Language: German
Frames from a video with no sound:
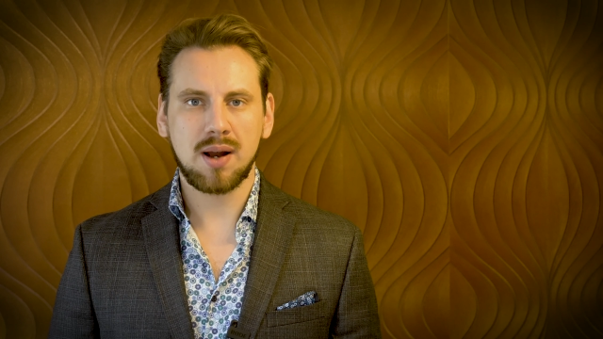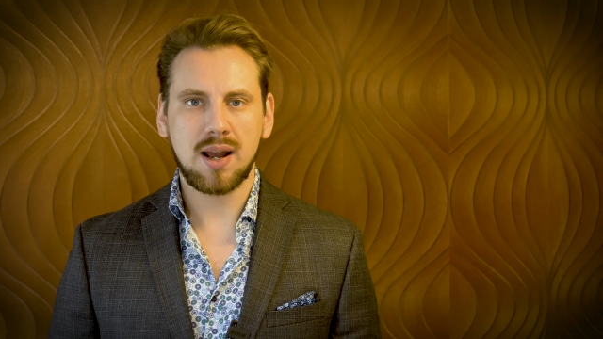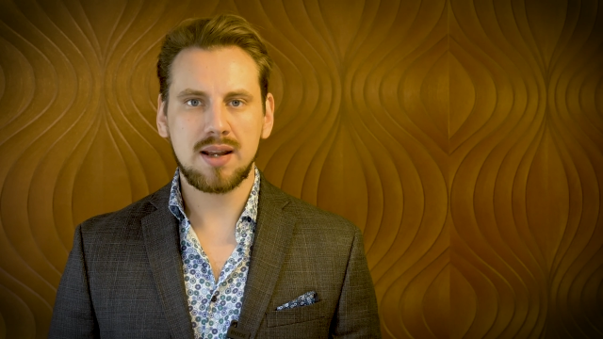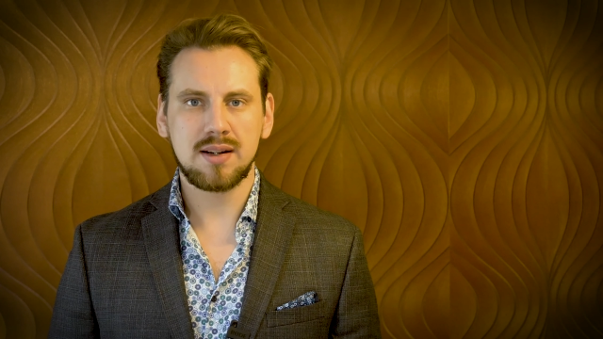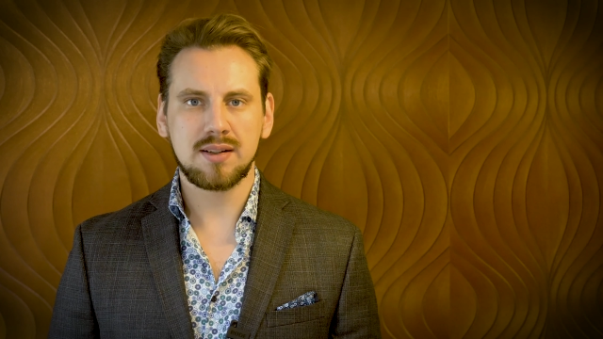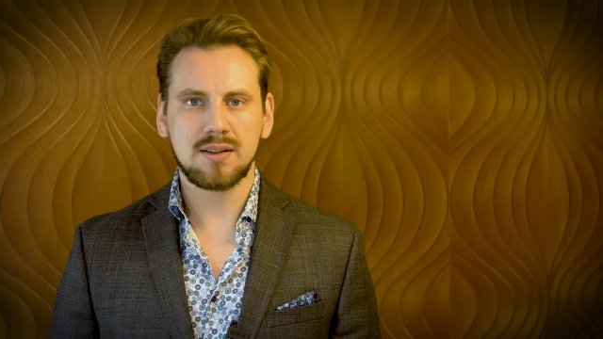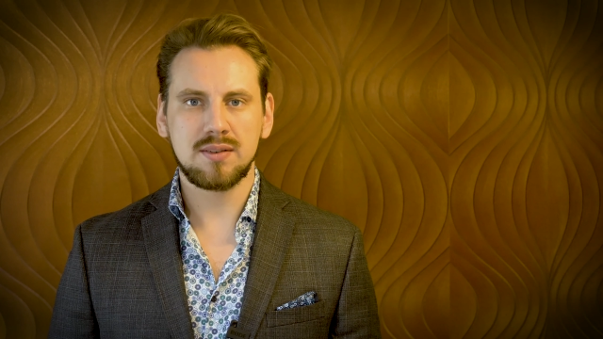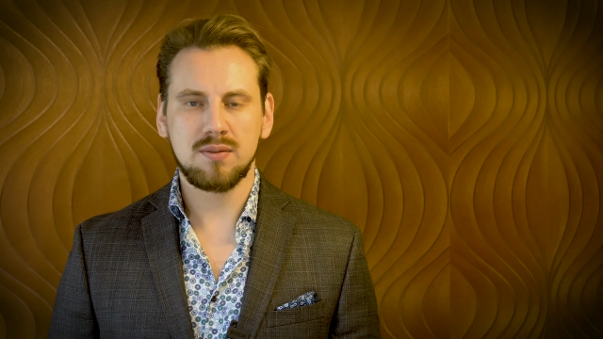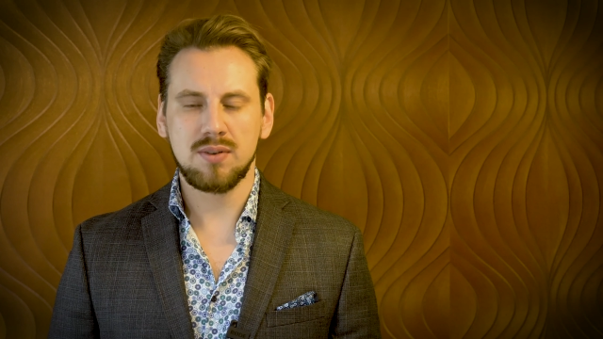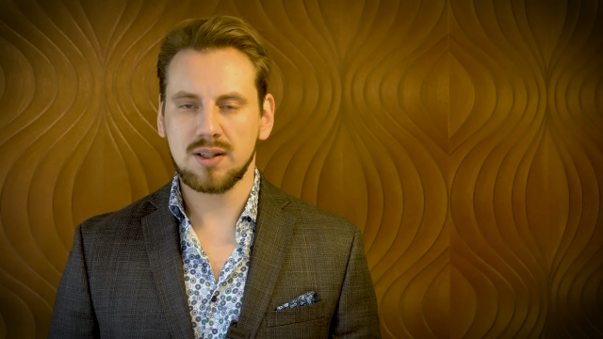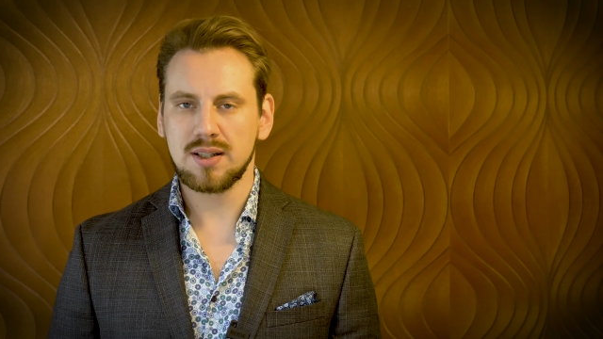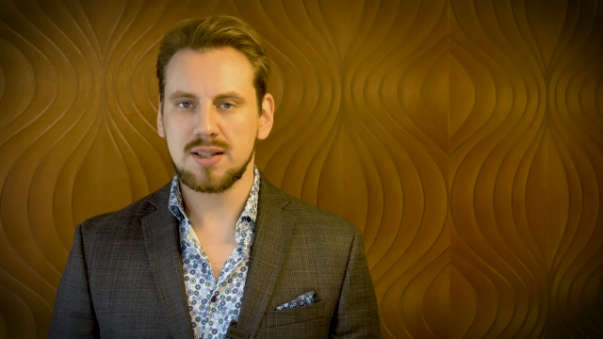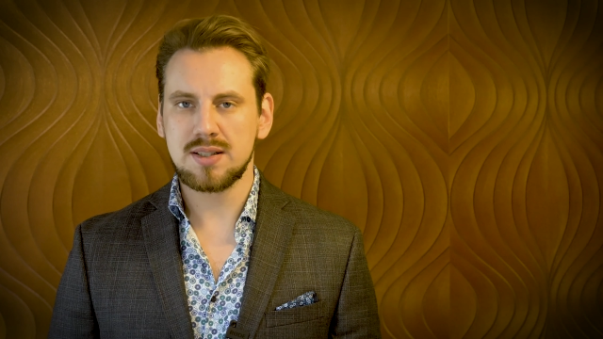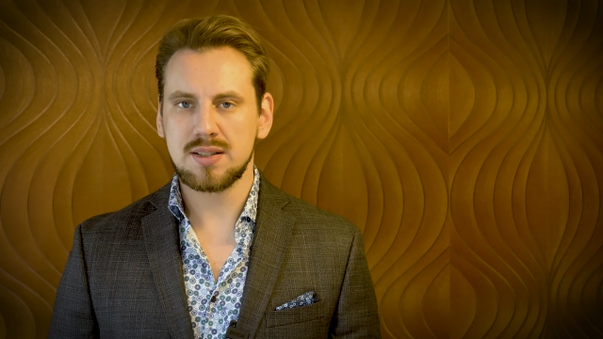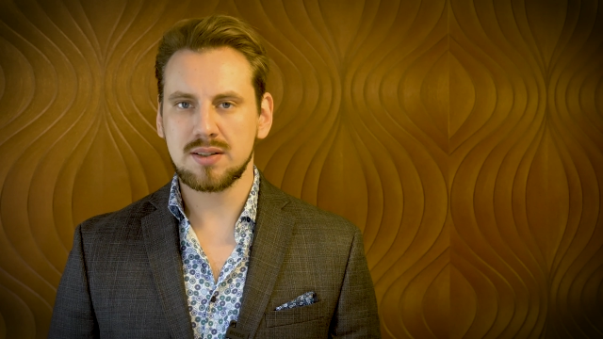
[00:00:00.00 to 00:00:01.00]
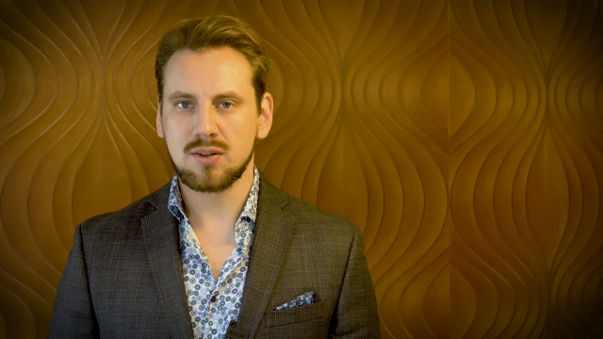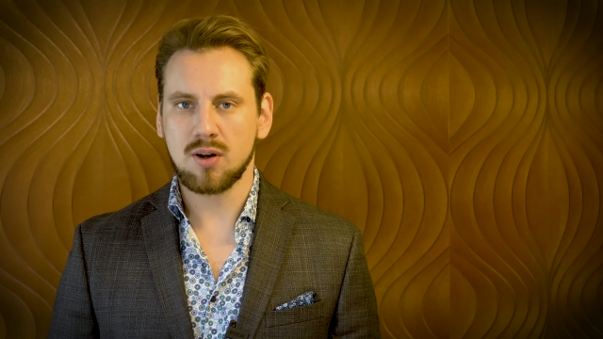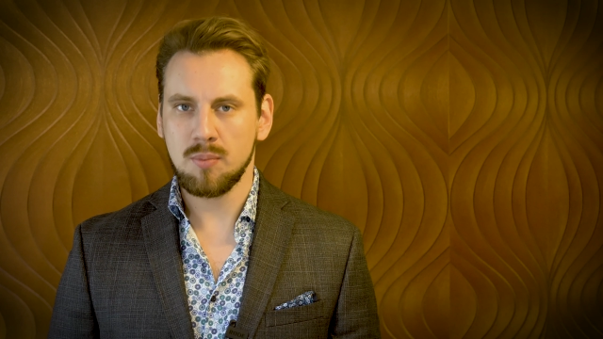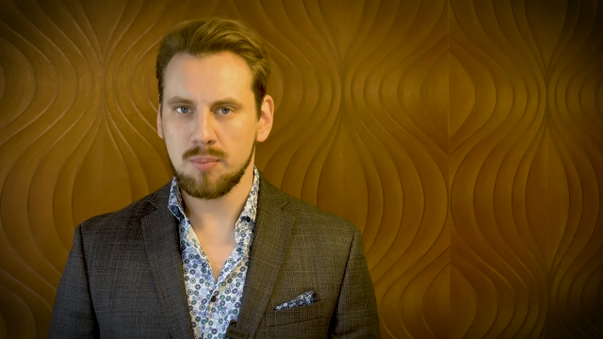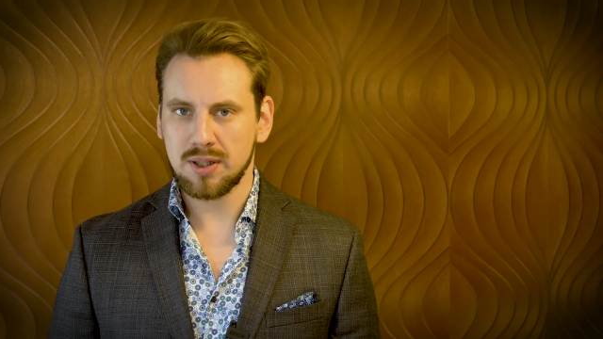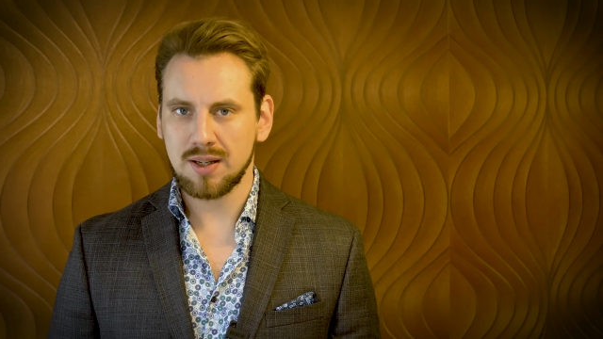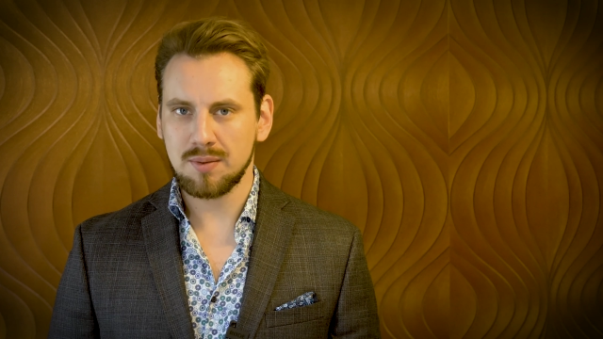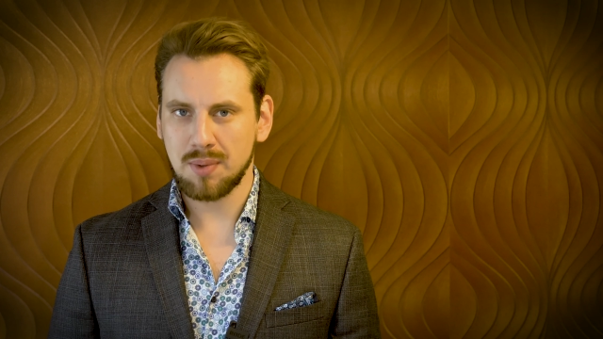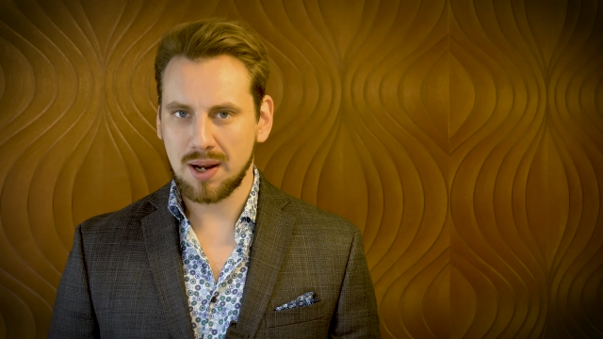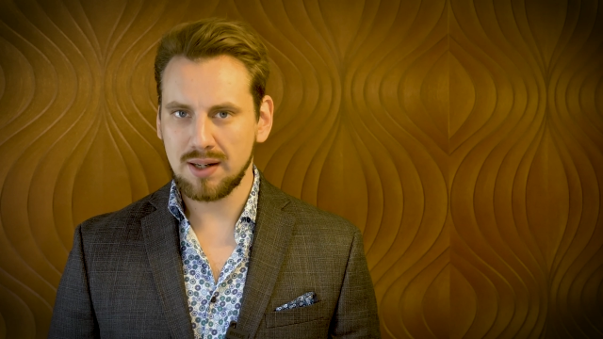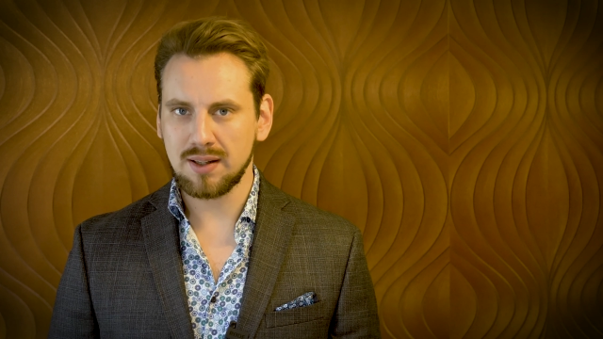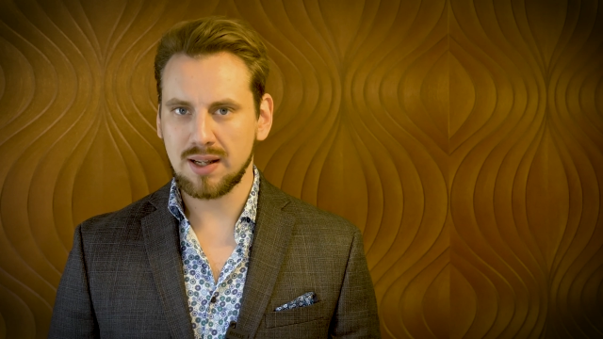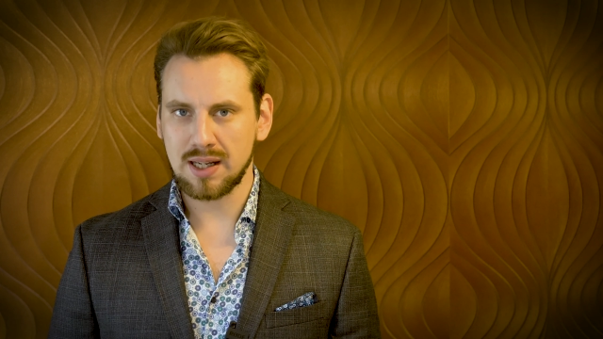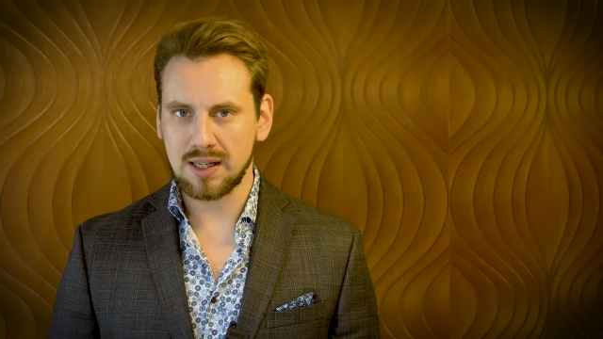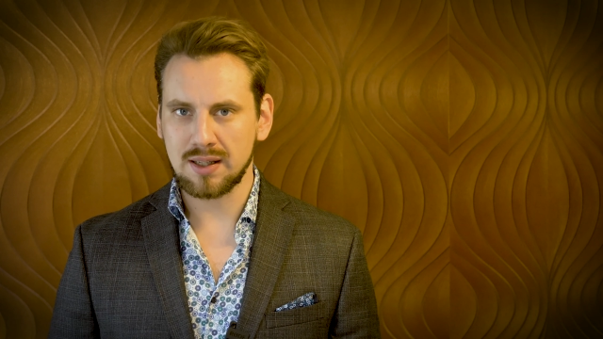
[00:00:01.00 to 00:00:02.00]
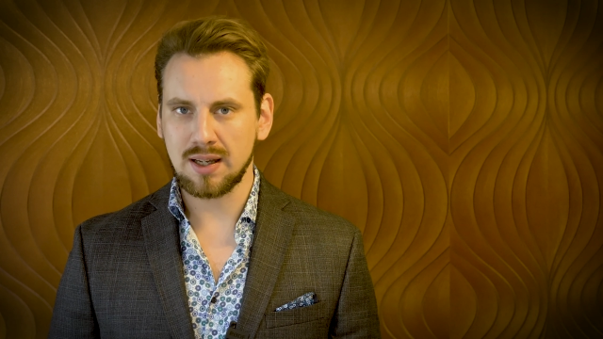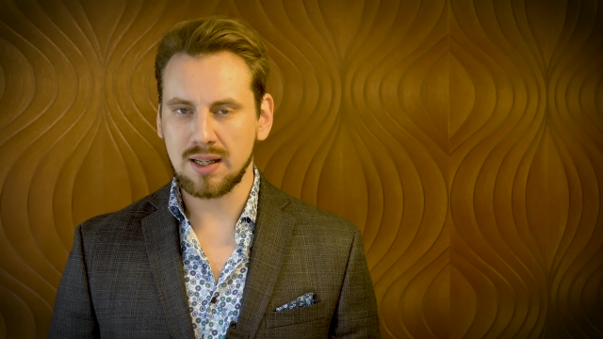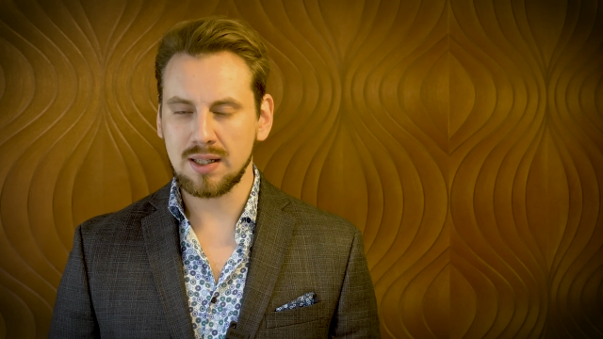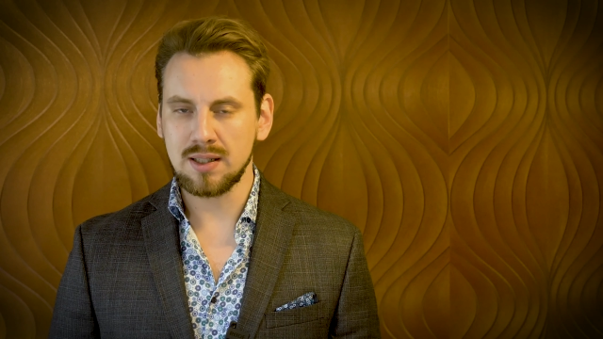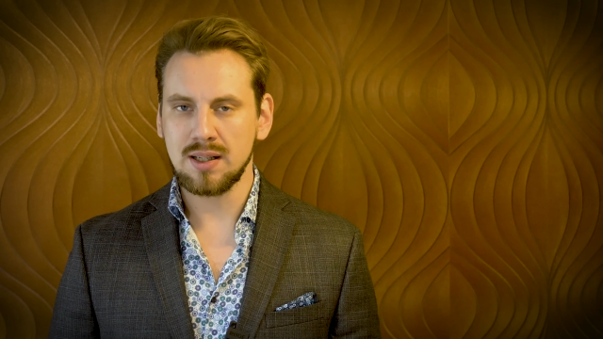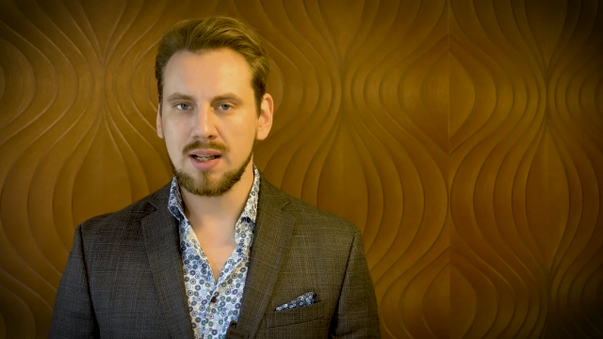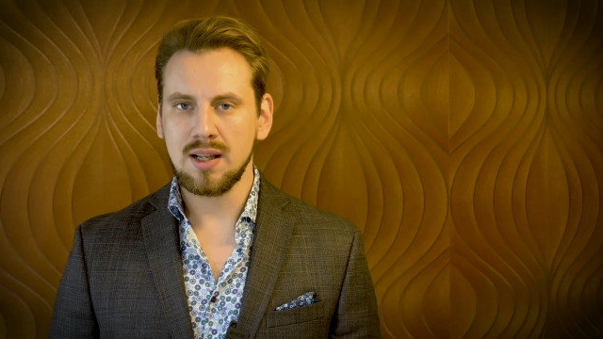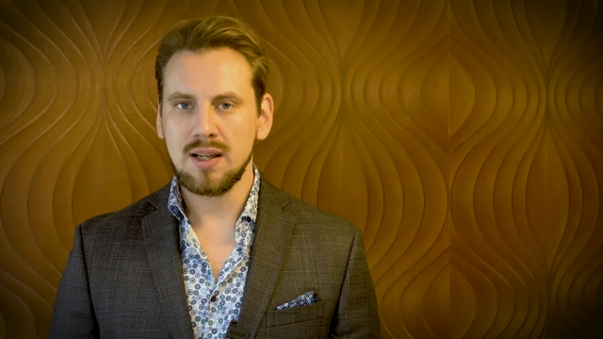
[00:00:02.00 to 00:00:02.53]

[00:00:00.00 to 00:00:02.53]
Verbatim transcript: Breite wirklich kompetent beitragen kann.